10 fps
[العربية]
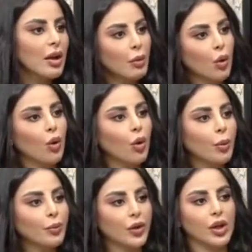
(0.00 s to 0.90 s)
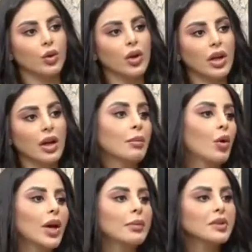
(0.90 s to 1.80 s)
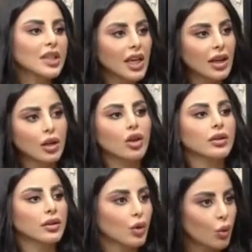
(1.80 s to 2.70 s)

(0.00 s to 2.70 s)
موهوب فيقول موهبتي هي نقطة